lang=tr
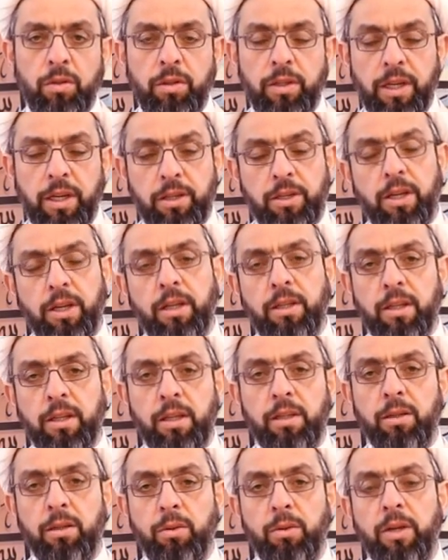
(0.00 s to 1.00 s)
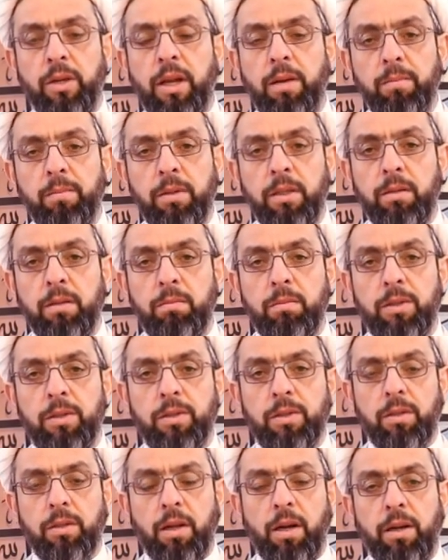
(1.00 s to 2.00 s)
Gerçekten de
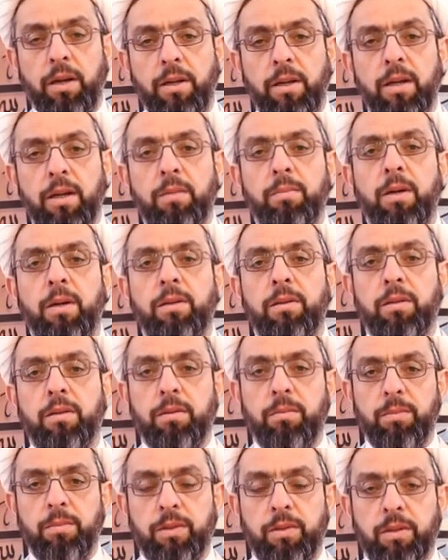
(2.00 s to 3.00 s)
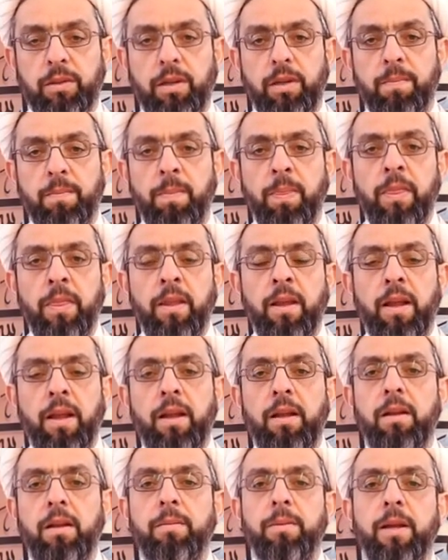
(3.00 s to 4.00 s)
önemliymiş. Tarihe baktığımızda,
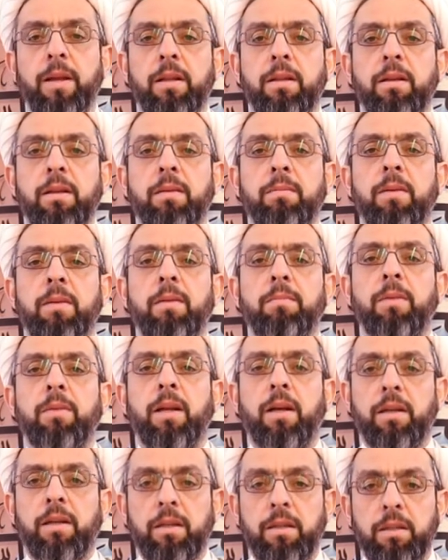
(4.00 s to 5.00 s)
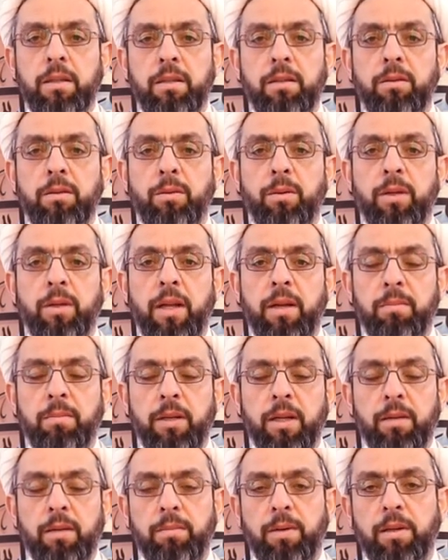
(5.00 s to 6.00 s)
ehl imamlarının
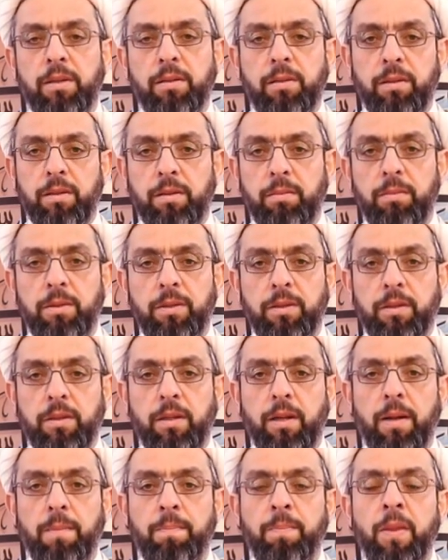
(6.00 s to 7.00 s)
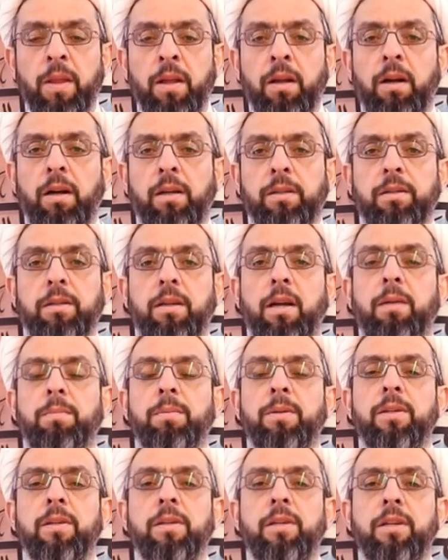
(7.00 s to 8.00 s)
dönemine baktığımızda,
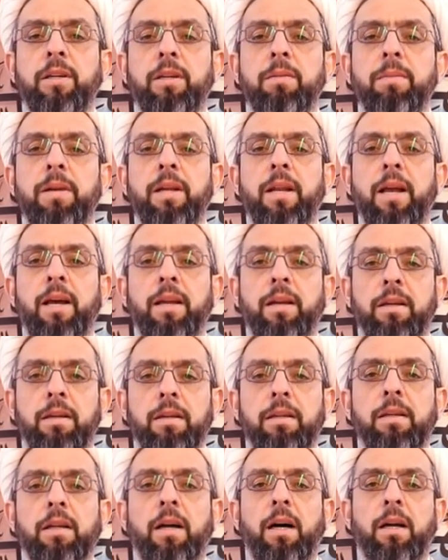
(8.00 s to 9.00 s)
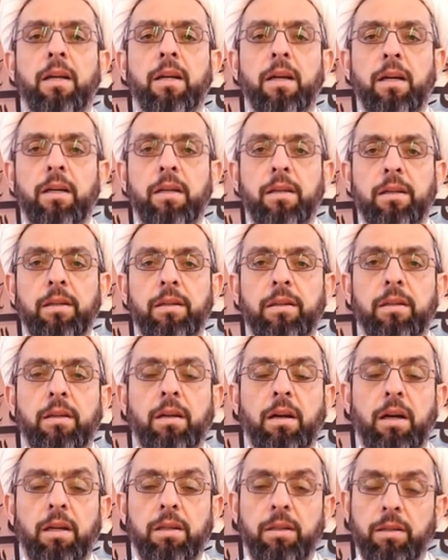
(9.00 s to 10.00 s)
ashabın kimilerinin ayağının
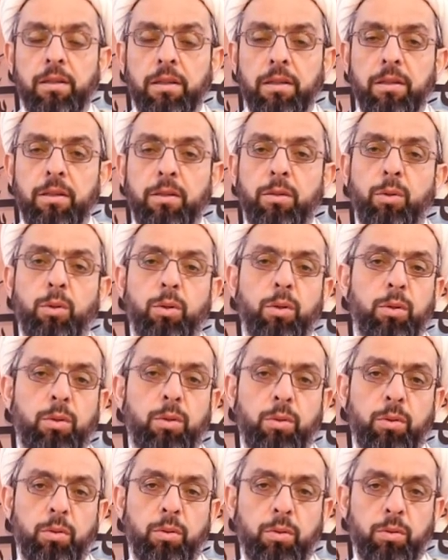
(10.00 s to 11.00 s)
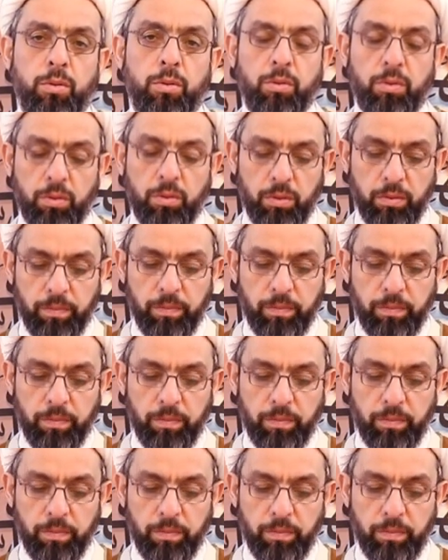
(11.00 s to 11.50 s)
kaydığını görüyoruz.''